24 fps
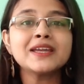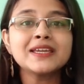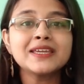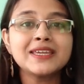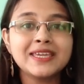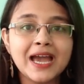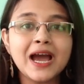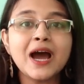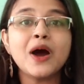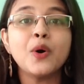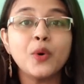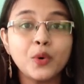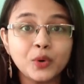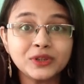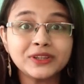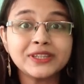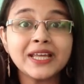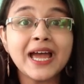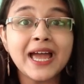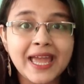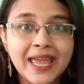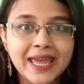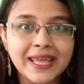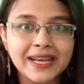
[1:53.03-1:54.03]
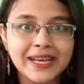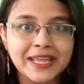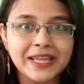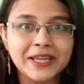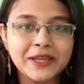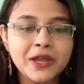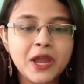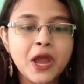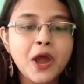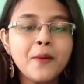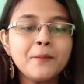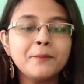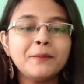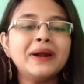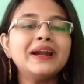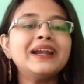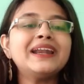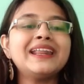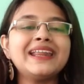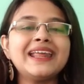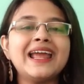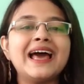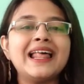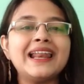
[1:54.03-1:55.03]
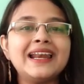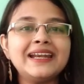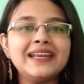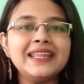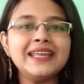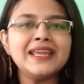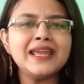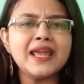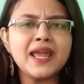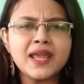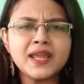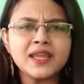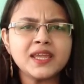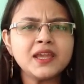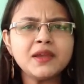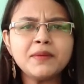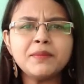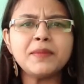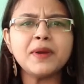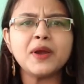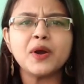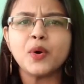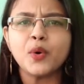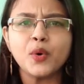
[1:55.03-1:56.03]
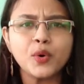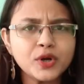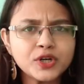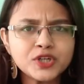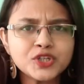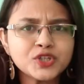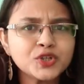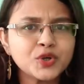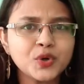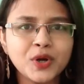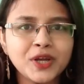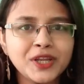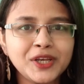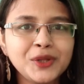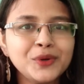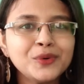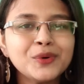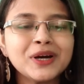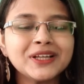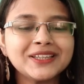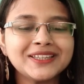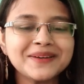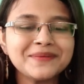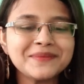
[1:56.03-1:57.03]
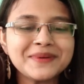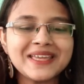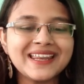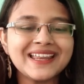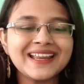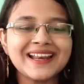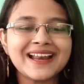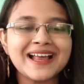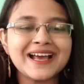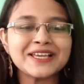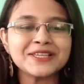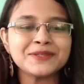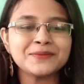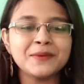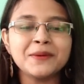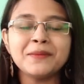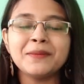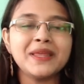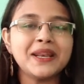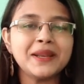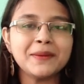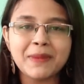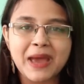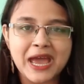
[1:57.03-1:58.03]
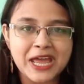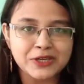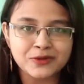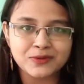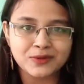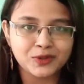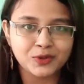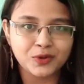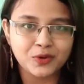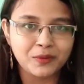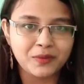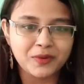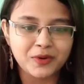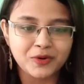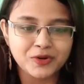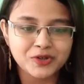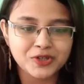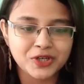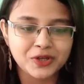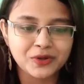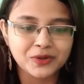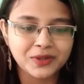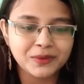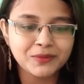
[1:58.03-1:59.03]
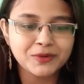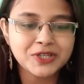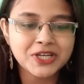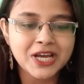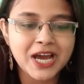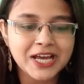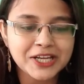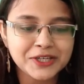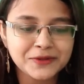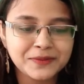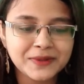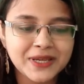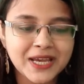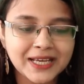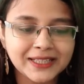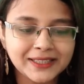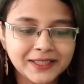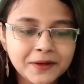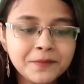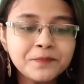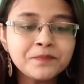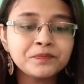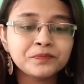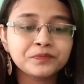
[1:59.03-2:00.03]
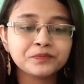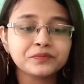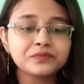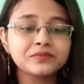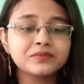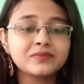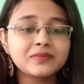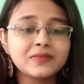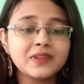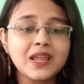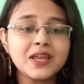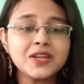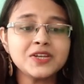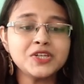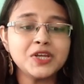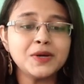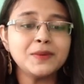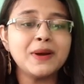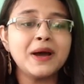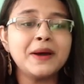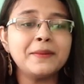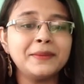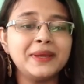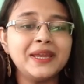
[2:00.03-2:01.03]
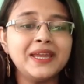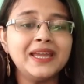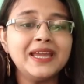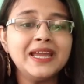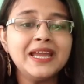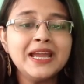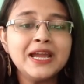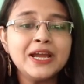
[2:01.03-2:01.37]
क्या होता है या नहीं बट रियलिटी ये है कि बेहोश कोई नहीं हुआ था मेरे क्लास में मेरे बैच में तो कोई बेहोश नहीं हुआ था मुझे आज भी याद है जब हमें